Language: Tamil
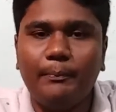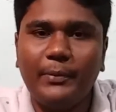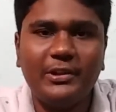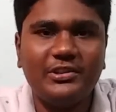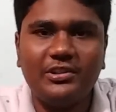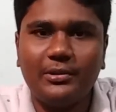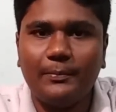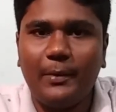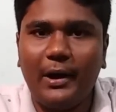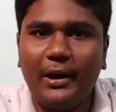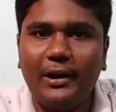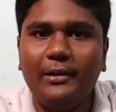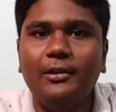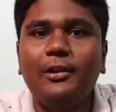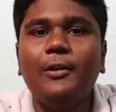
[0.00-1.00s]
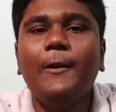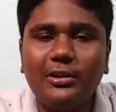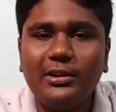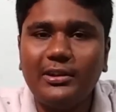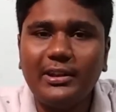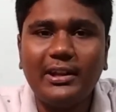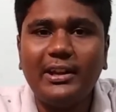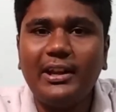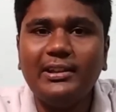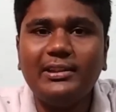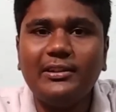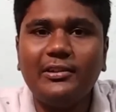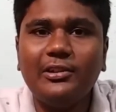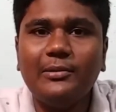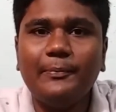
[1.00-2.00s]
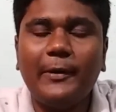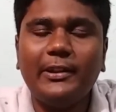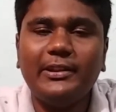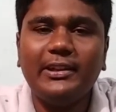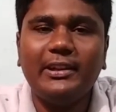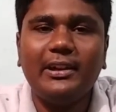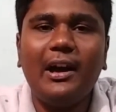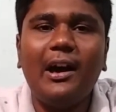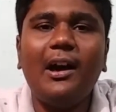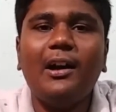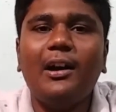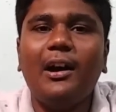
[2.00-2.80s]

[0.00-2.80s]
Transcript: பிரிச்சிருப்பாங்க ஸோ இந்த நேரத்தில் வந்து பார்த்தீங்கன்னா